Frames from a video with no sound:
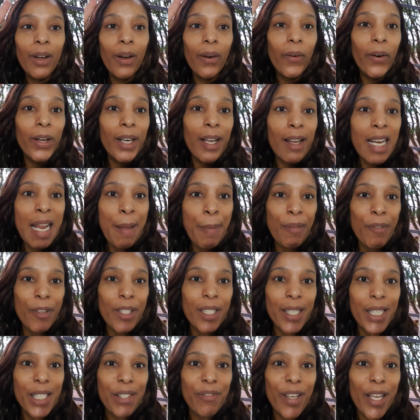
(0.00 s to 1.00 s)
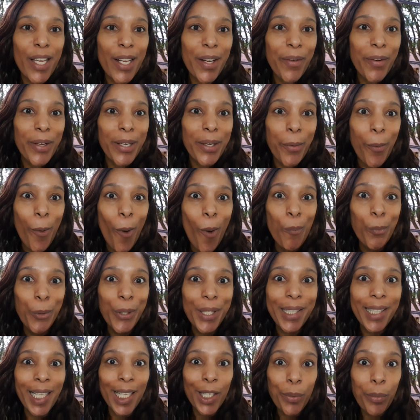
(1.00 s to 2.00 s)
Olha ali pra vocês verem, olha, como
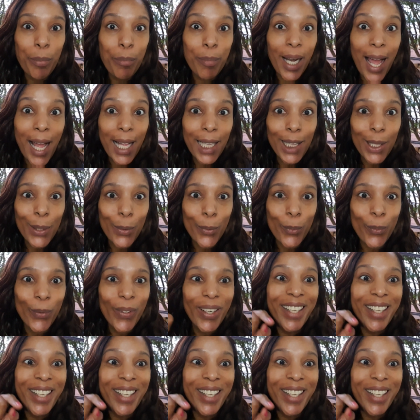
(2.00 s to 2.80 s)
que tá nublado.